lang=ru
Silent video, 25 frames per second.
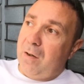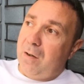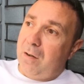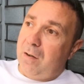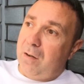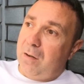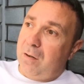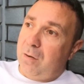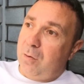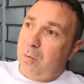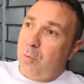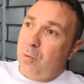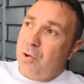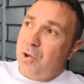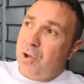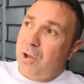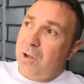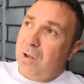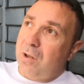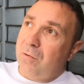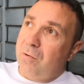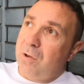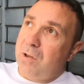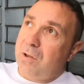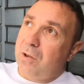э,
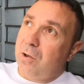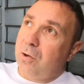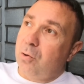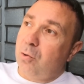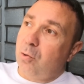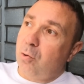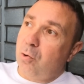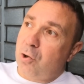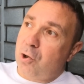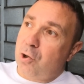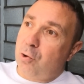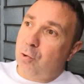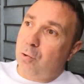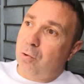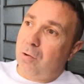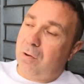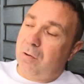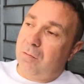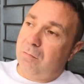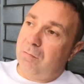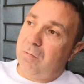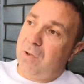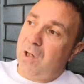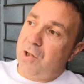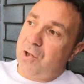учитывайте то,
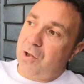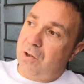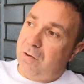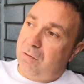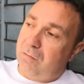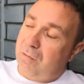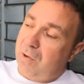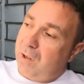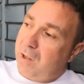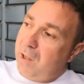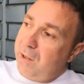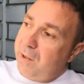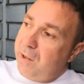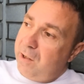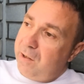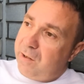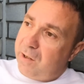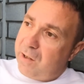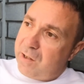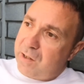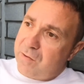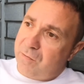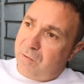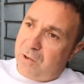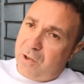что даже на
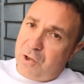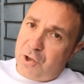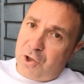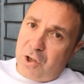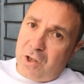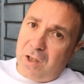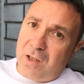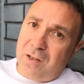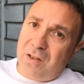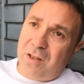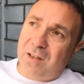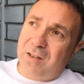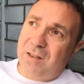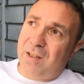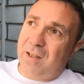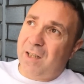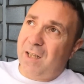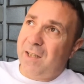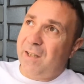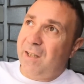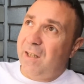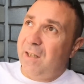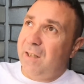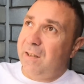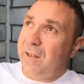какие-то развлечения, на
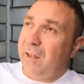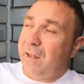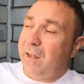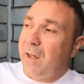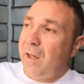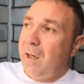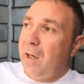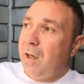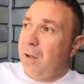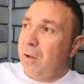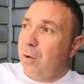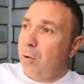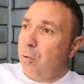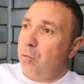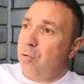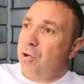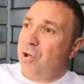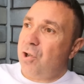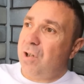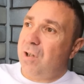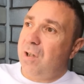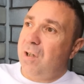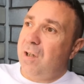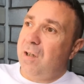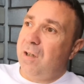какие-то
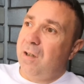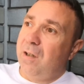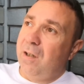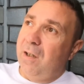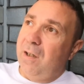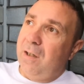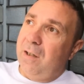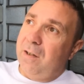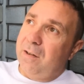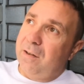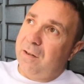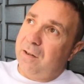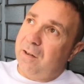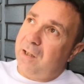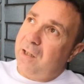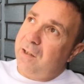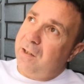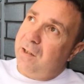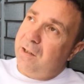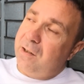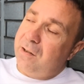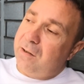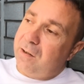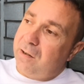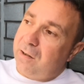кружки, на
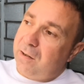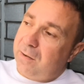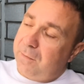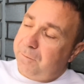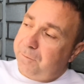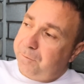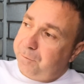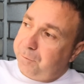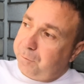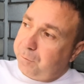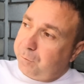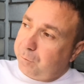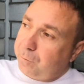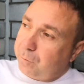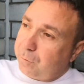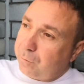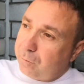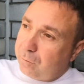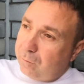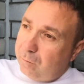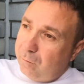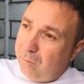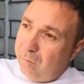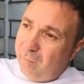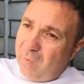какие-то
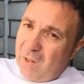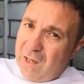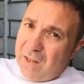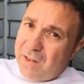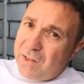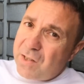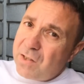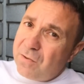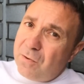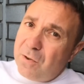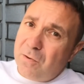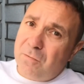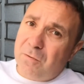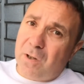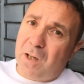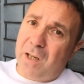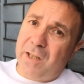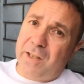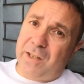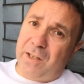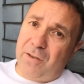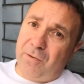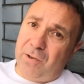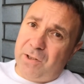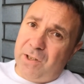
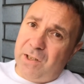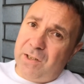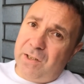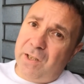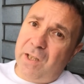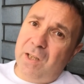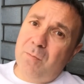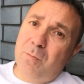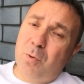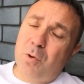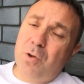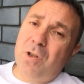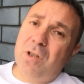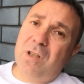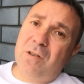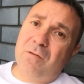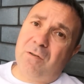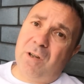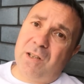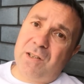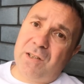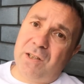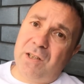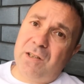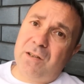развивайки, вы детей будете
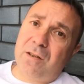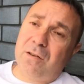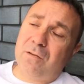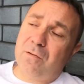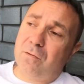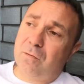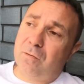возить